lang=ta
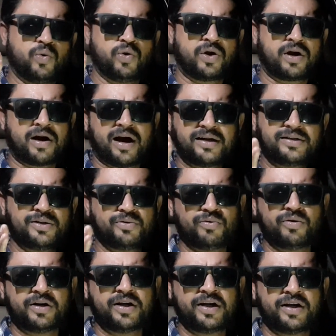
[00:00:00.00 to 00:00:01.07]
ஒரு
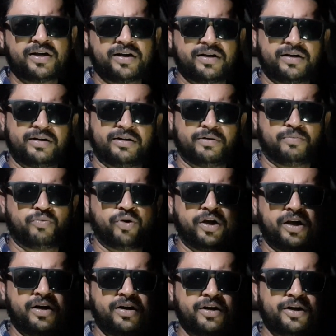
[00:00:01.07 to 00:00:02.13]
காட்டுக்குள்ளே
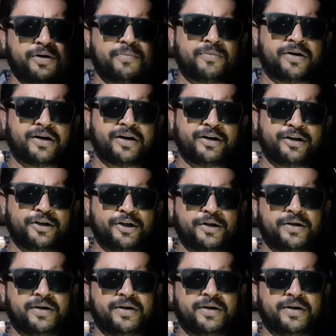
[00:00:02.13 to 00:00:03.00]
முயல் மான்